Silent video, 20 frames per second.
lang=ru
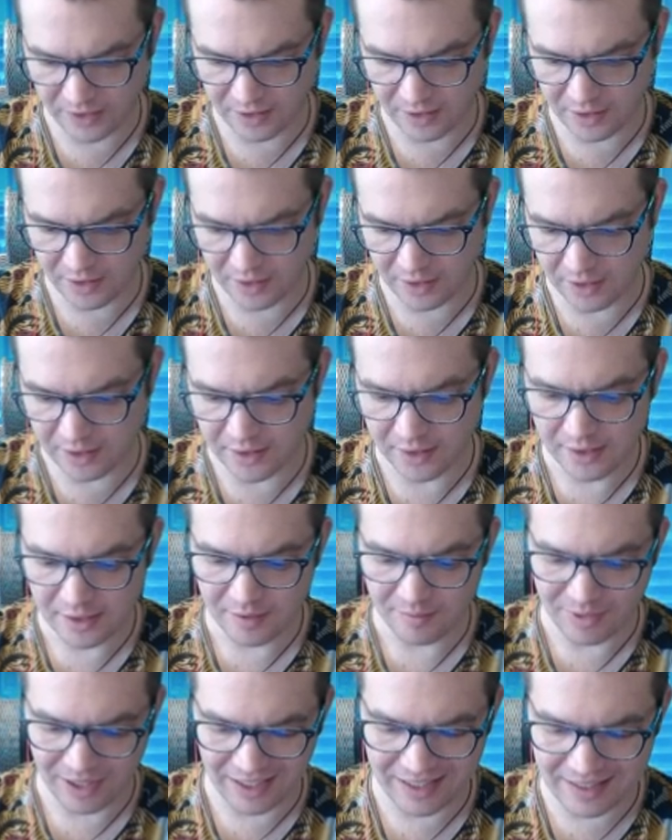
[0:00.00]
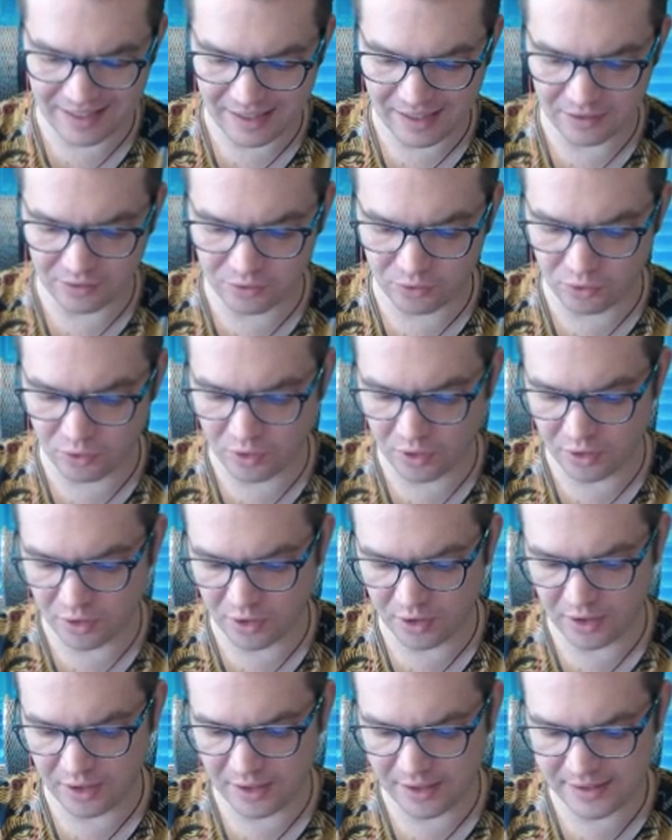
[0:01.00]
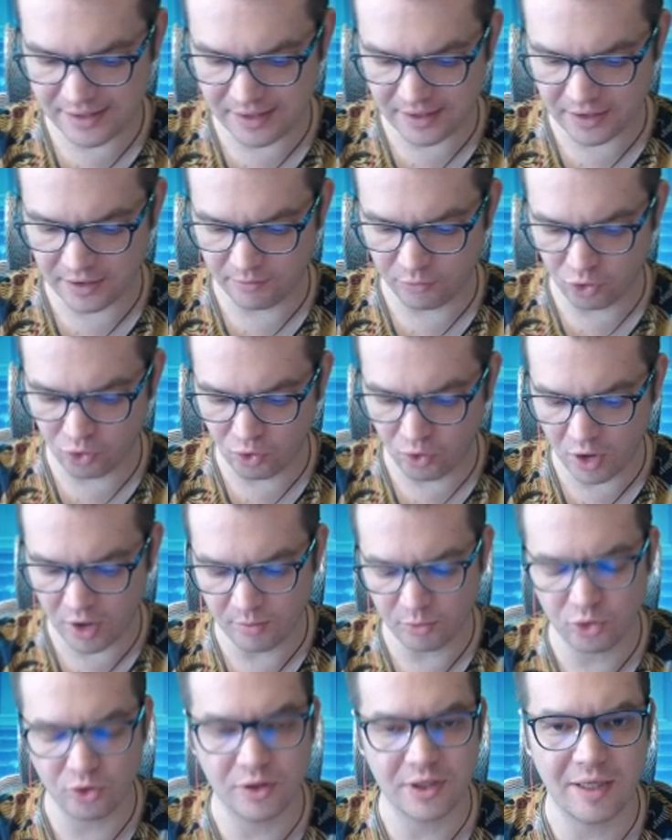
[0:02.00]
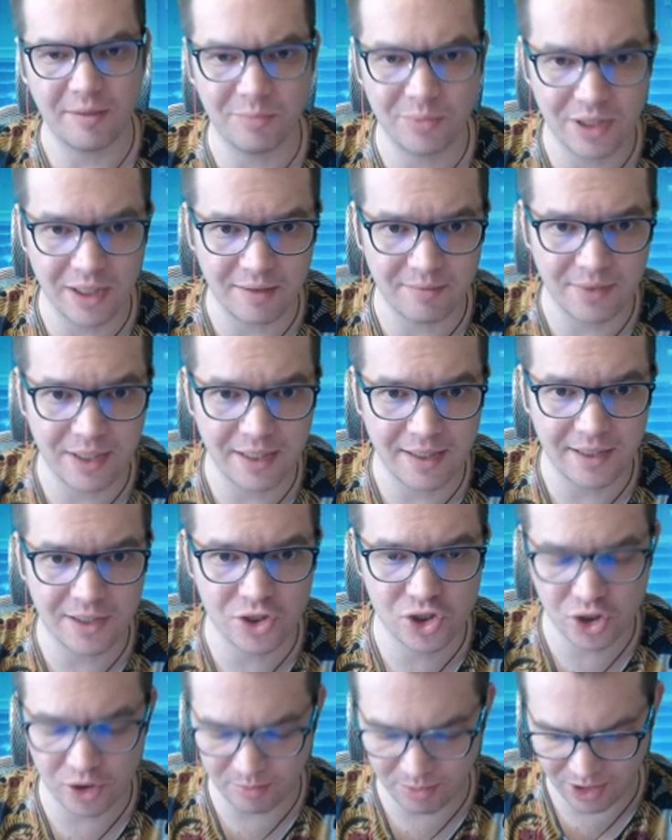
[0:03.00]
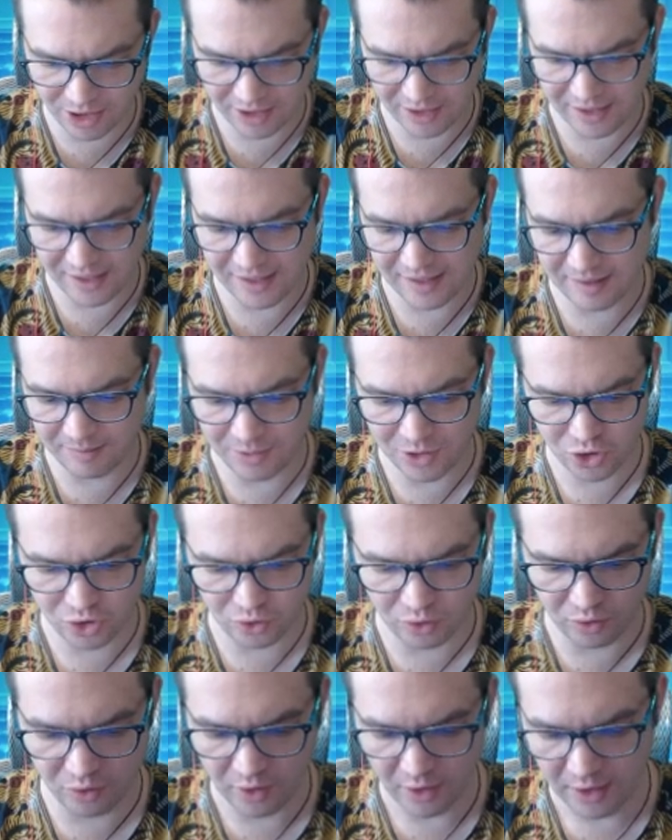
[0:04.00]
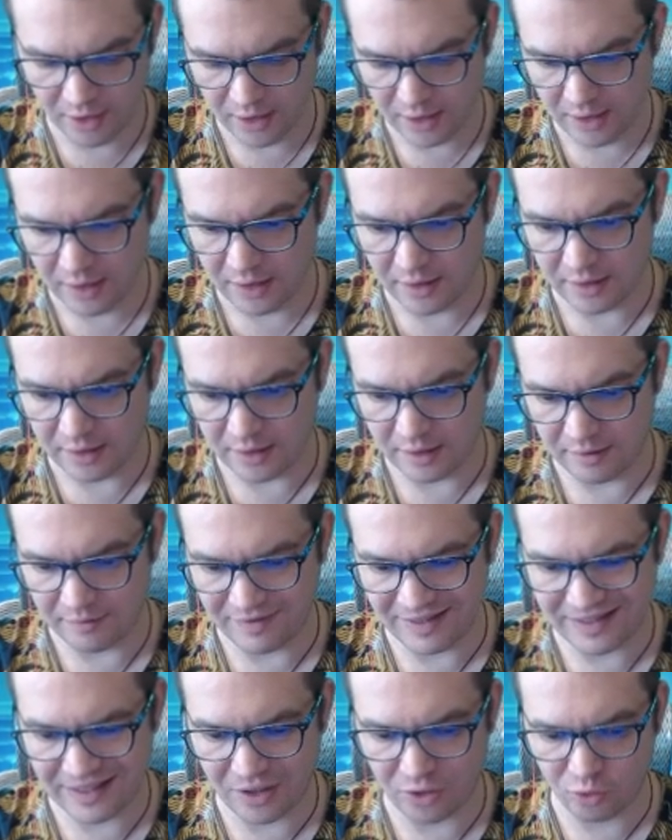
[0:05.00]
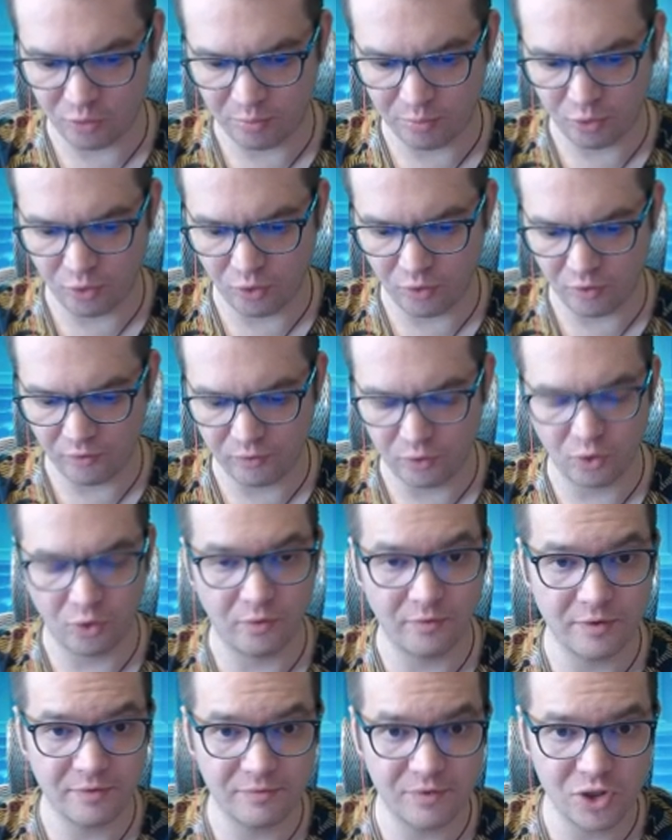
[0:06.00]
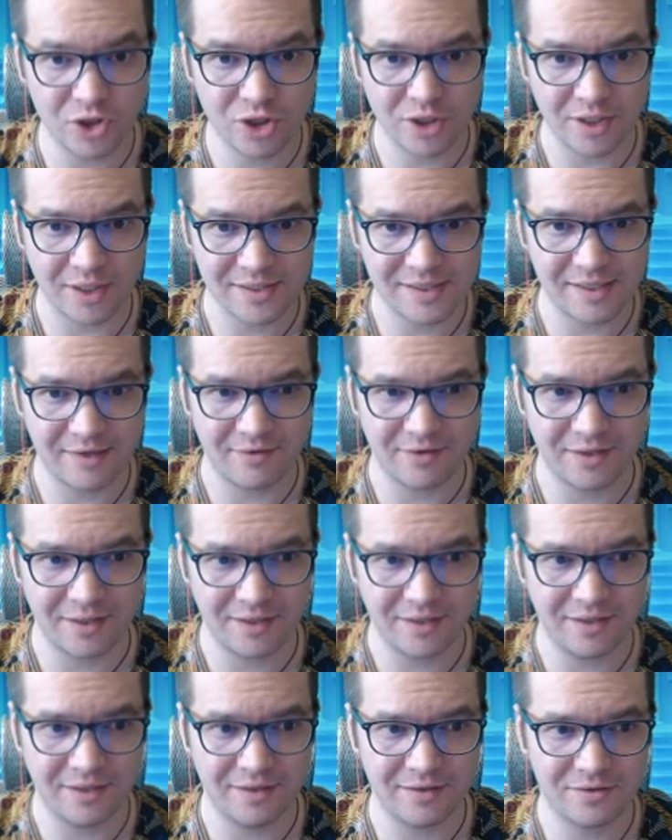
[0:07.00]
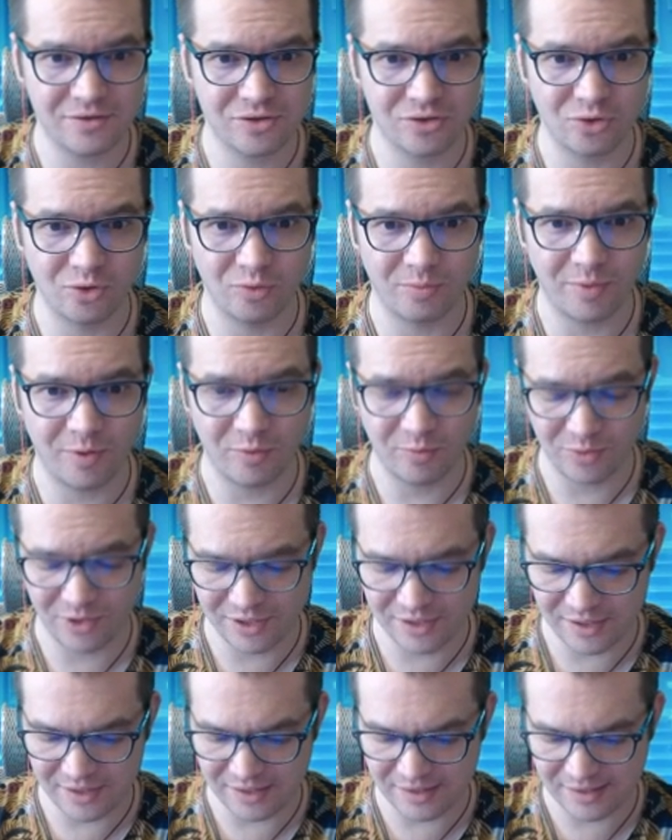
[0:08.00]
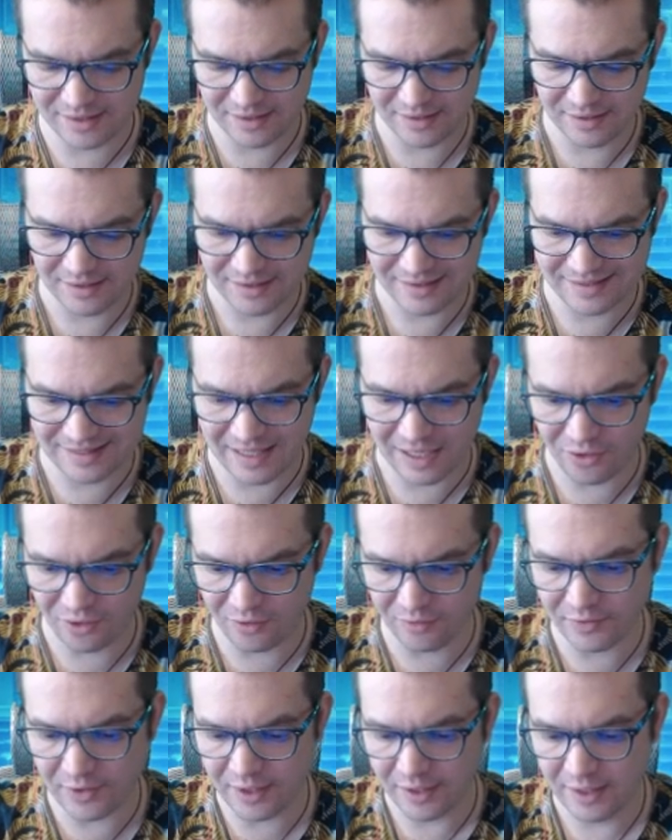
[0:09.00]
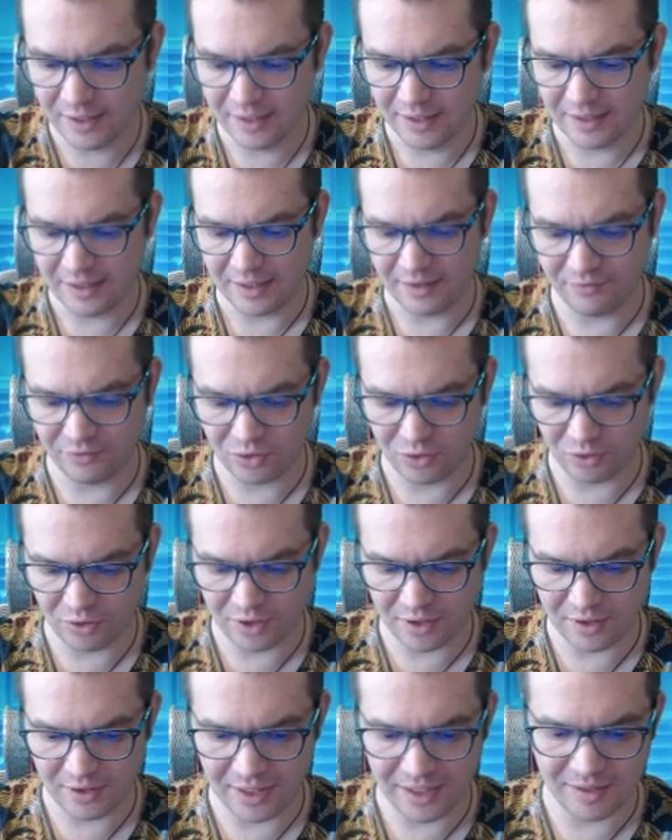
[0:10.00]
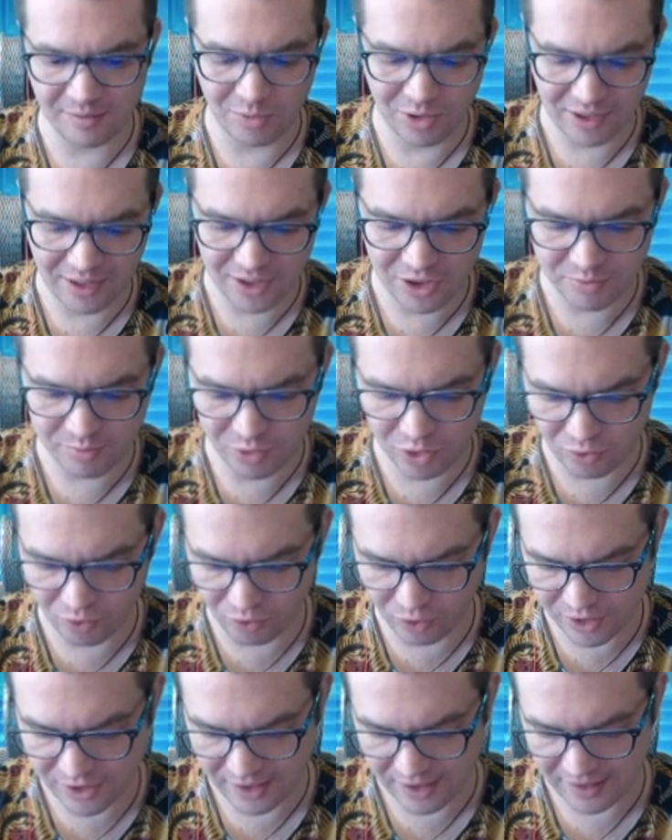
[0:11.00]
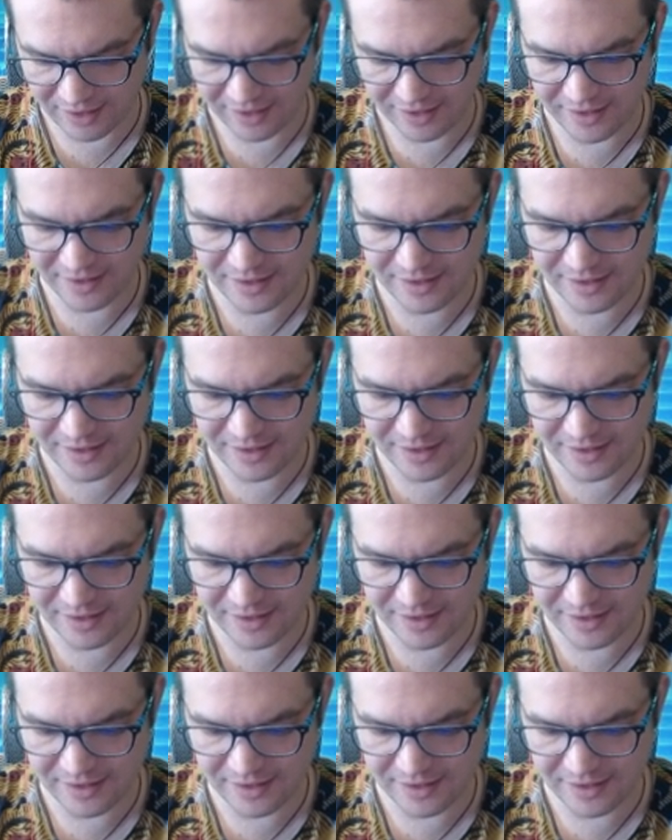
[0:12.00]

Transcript: лиги. Проиграл э, эликсирному голему, но там была моя ошибка. Я пошел э, в атаку по фуловой вышке, оставил на ней 100, по-моему, единиц здоровья. И в итоге надо было, конечно, по другой стороне